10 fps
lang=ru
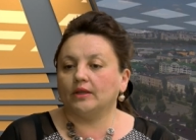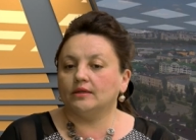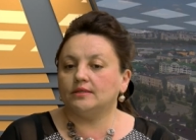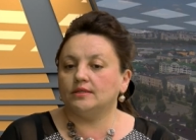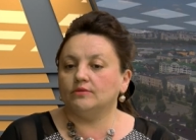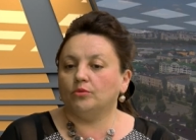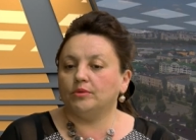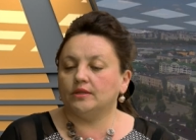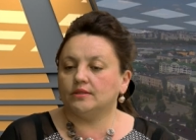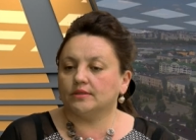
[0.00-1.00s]
сетевой
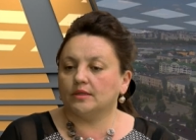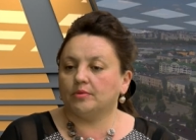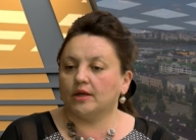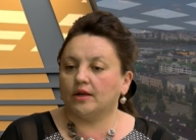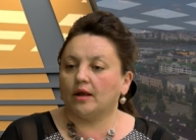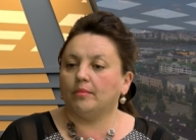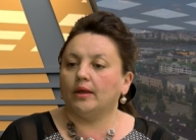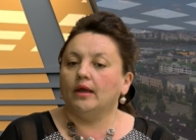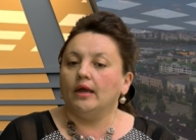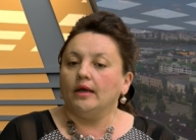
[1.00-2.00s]
магистрской
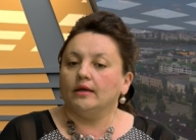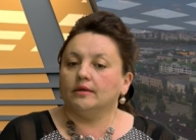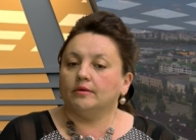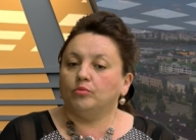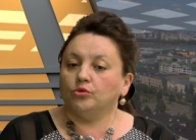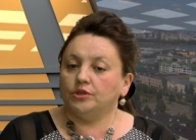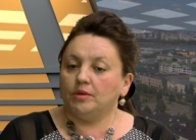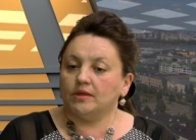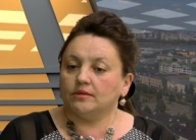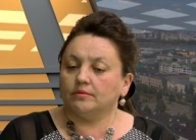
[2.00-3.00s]
программы э, под,
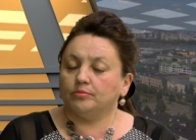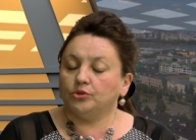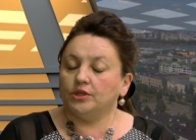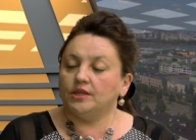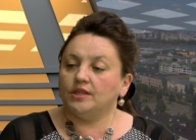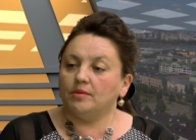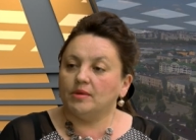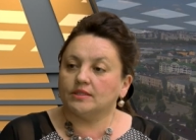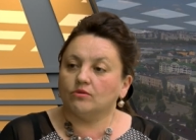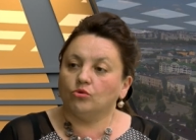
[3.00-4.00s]
неме... под эгидой
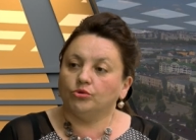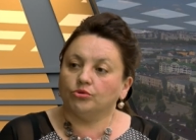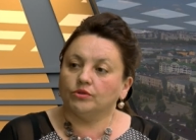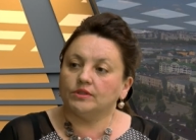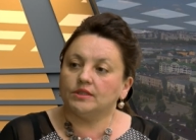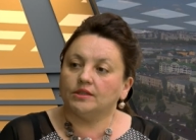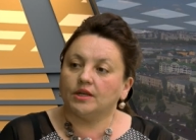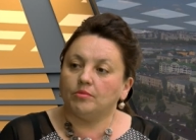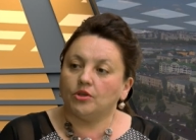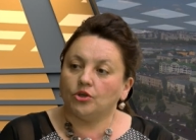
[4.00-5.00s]
немецкого культурного центра
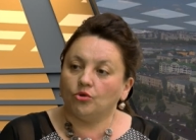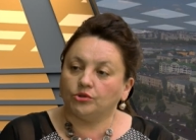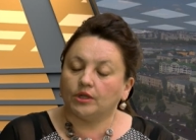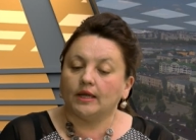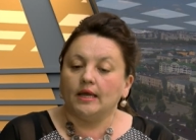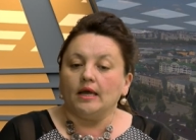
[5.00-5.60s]
центра имени Гёте.